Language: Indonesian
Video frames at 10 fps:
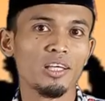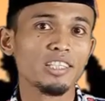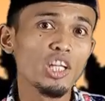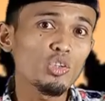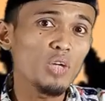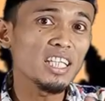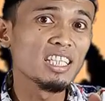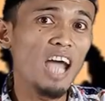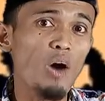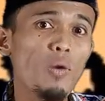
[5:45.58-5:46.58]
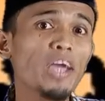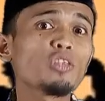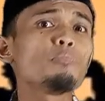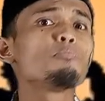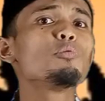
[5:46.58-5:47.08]
Jadi tugas dakwah
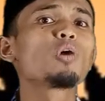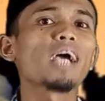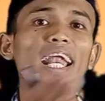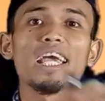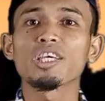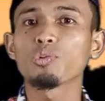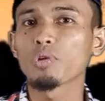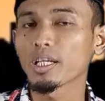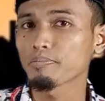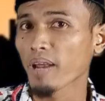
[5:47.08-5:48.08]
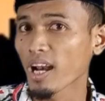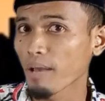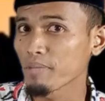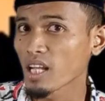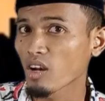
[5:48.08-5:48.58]
itu bukan hanya tugas para
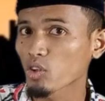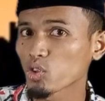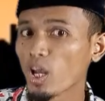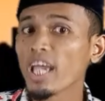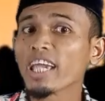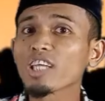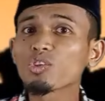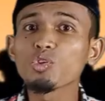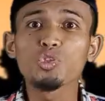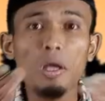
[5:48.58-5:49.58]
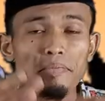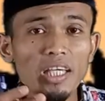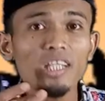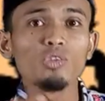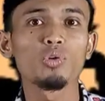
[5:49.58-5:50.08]
nabi dan rasul, itu juga
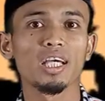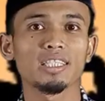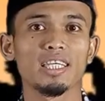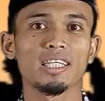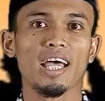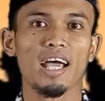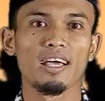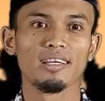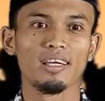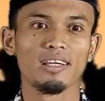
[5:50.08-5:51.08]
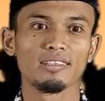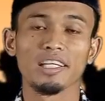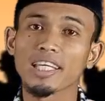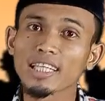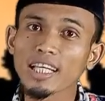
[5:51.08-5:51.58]
menjadi tugas kita.
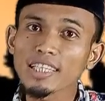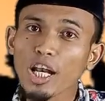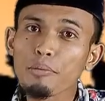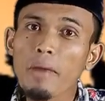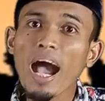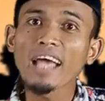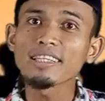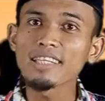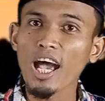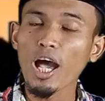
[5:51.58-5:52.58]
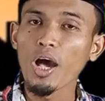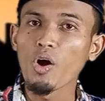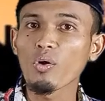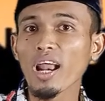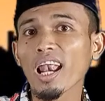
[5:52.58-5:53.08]
Jadi kita saling
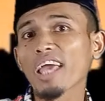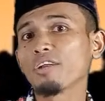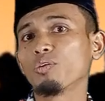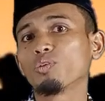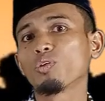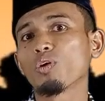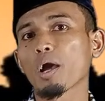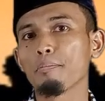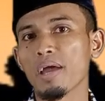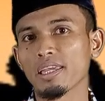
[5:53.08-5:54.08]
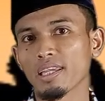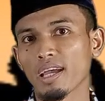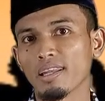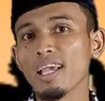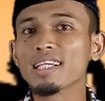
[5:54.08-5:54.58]
mengajak orang lain untuk
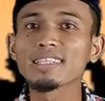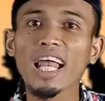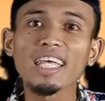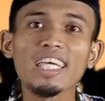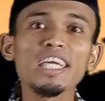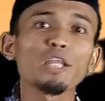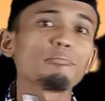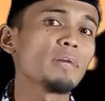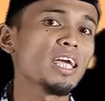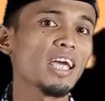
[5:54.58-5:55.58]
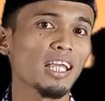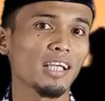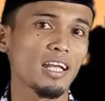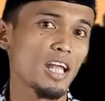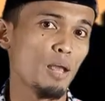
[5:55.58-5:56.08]
kebaikan, saling ingat
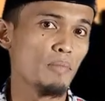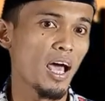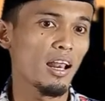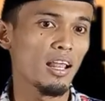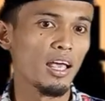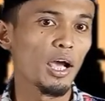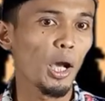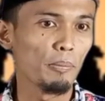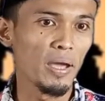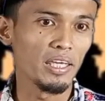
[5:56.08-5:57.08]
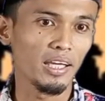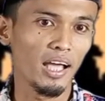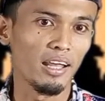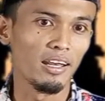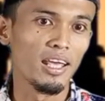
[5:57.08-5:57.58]
mengingatkan dalam hal
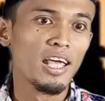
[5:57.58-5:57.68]
kebaikan.